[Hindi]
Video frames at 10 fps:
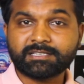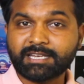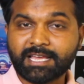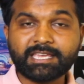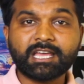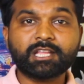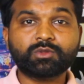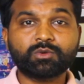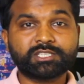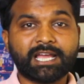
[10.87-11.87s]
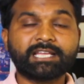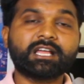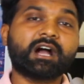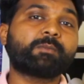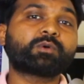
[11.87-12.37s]
नहीं है तो शायद
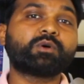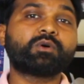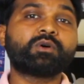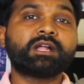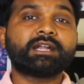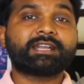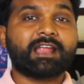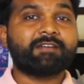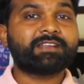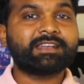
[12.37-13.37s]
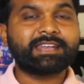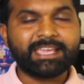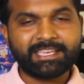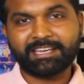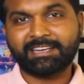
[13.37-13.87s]
आपको ट्रैवल
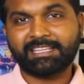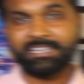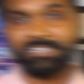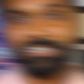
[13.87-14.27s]
नहीं करने दिया